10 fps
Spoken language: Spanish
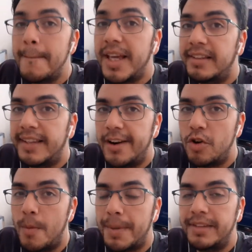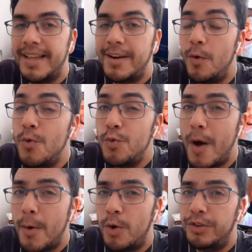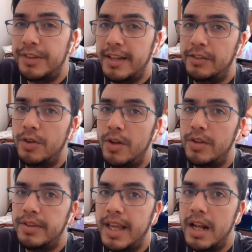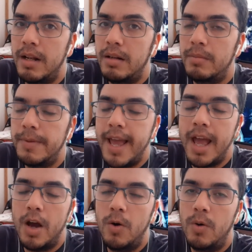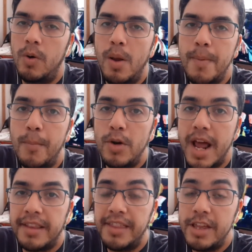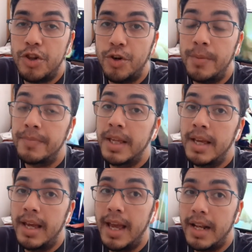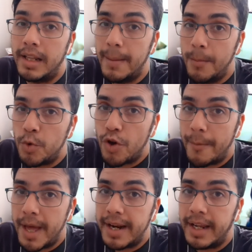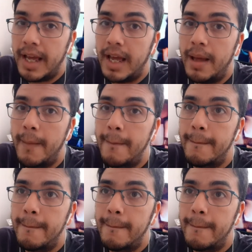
me hicieron comprender un nuevo contexto del viejo y popular dicho, el que mucho abarca,